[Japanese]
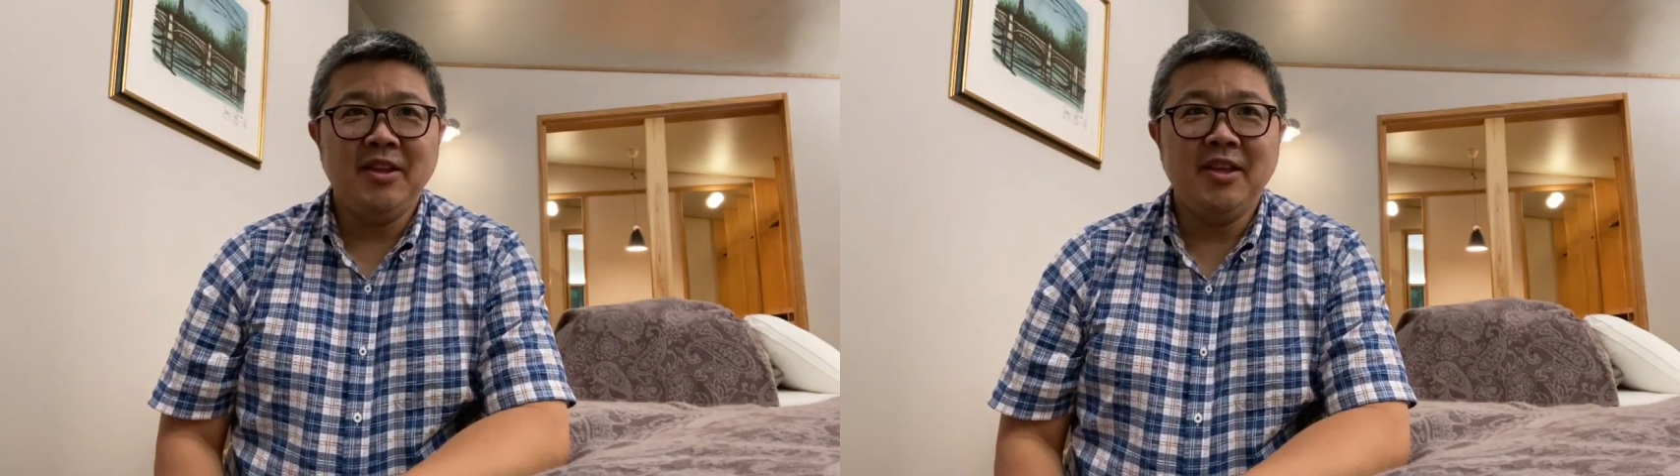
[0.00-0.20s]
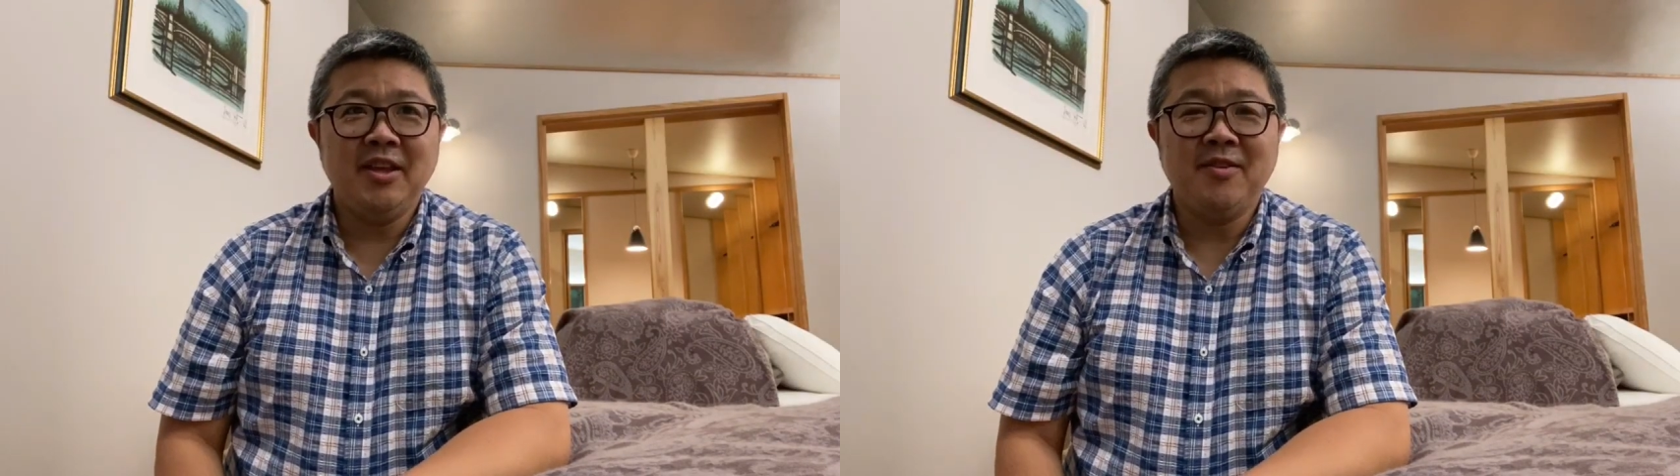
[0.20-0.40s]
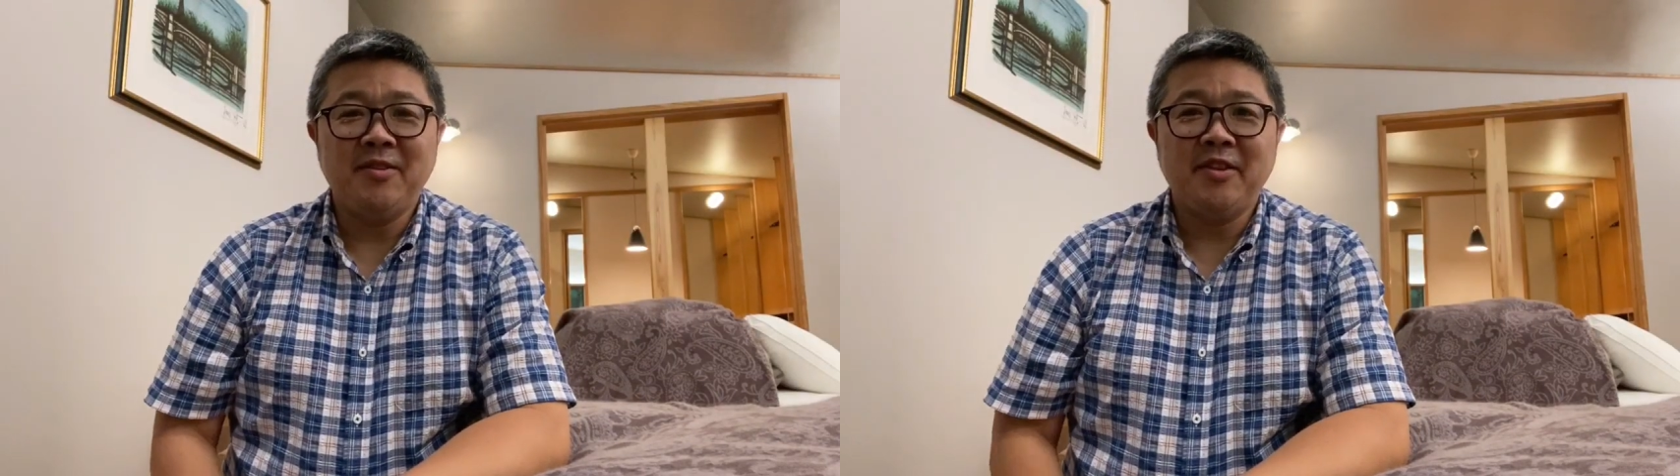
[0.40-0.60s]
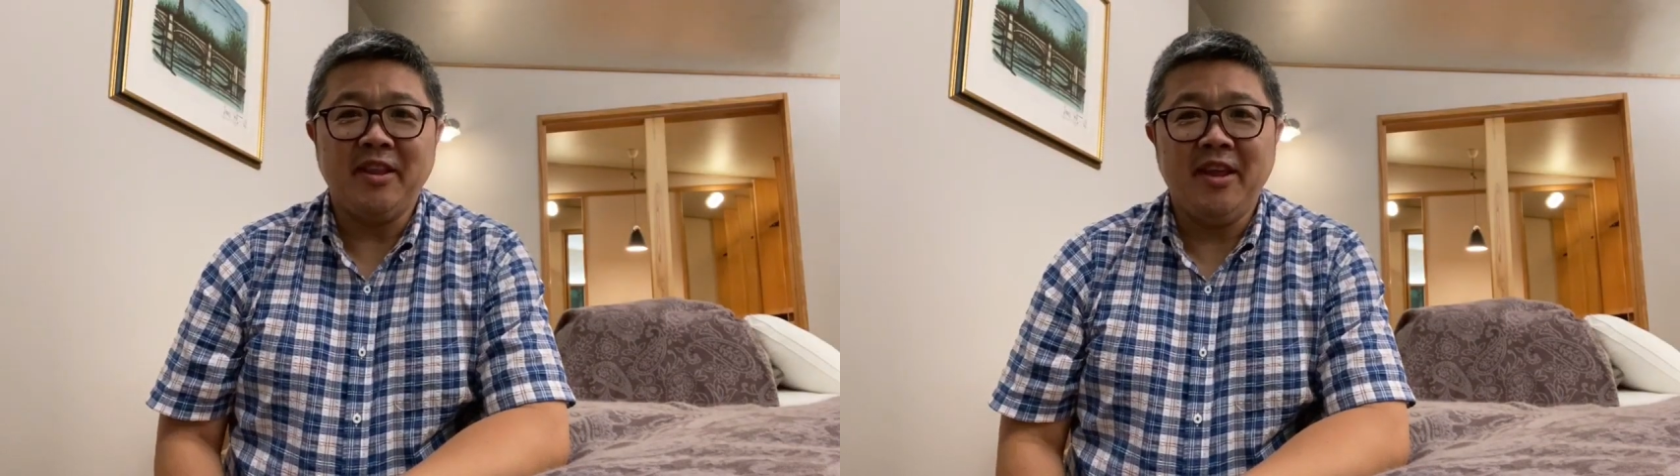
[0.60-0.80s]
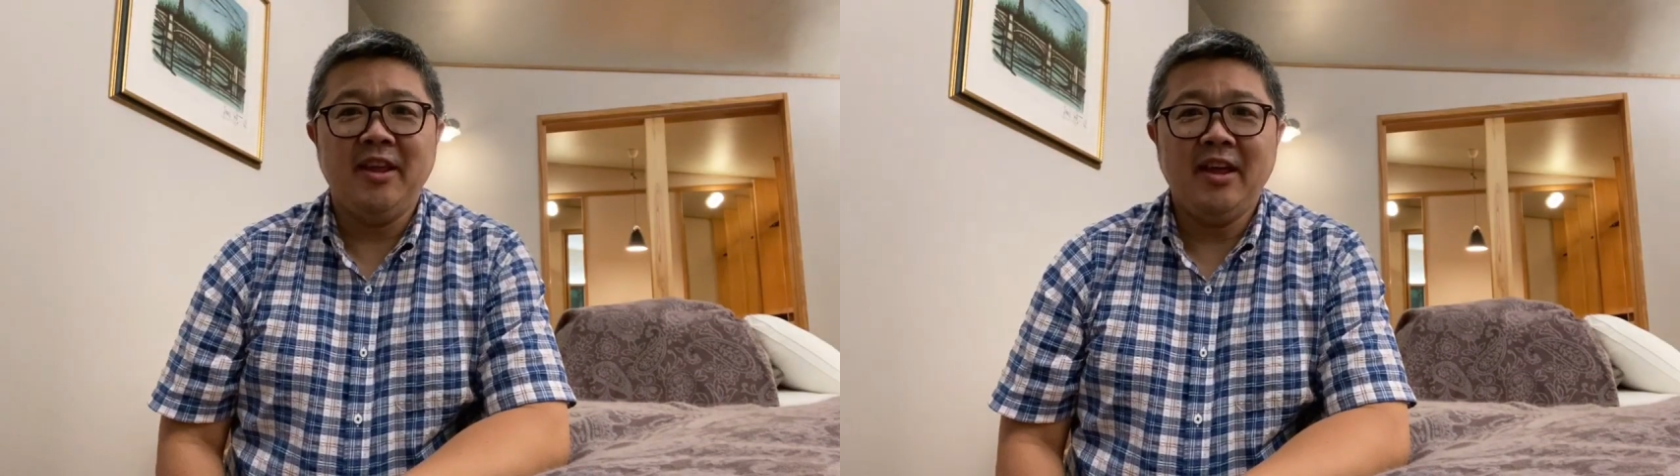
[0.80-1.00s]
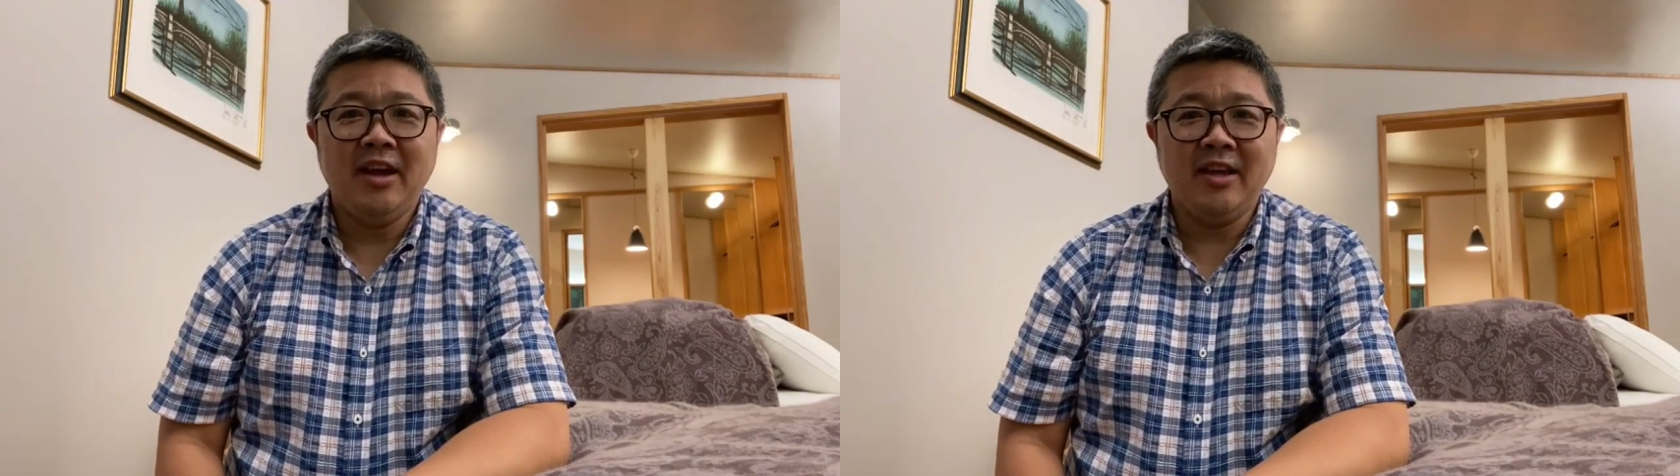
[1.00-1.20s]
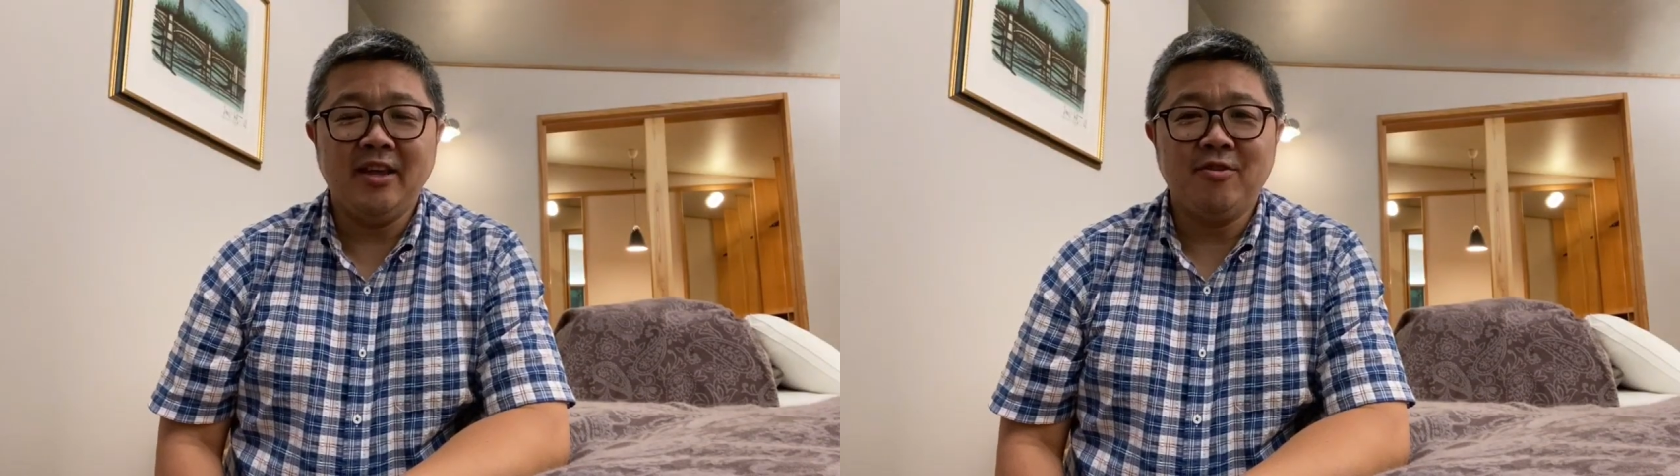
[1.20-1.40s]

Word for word: に行きますねはい